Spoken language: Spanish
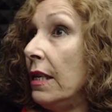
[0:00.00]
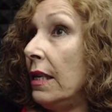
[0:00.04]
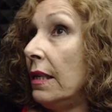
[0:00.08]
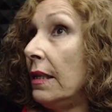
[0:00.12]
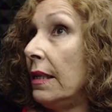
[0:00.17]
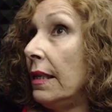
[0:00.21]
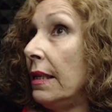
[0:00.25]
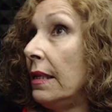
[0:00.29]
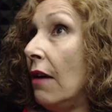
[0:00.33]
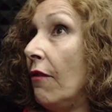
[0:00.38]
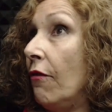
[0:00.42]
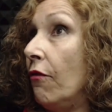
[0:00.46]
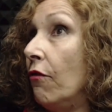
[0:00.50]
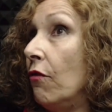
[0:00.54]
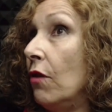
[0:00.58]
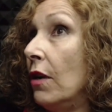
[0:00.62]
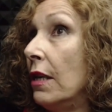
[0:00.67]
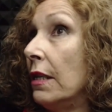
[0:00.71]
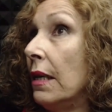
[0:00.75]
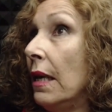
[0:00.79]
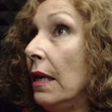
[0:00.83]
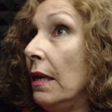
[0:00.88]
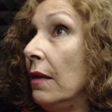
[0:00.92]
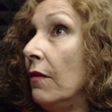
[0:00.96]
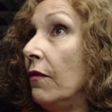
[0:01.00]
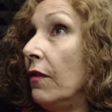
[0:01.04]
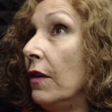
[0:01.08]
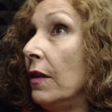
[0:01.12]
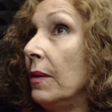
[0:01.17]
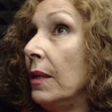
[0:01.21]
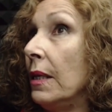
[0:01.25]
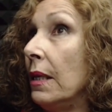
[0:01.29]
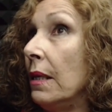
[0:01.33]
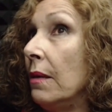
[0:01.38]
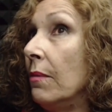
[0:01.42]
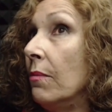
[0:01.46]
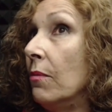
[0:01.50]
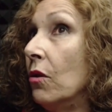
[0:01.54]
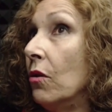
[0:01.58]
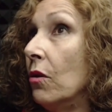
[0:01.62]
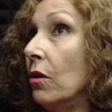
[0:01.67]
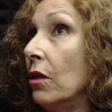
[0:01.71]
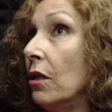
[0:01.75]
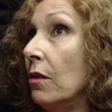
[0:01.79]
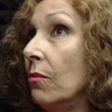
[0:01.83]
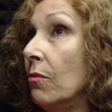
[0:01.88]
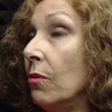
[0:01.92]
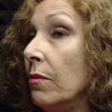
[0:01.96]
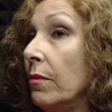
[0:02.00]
y es esa fuerza del feminismo con el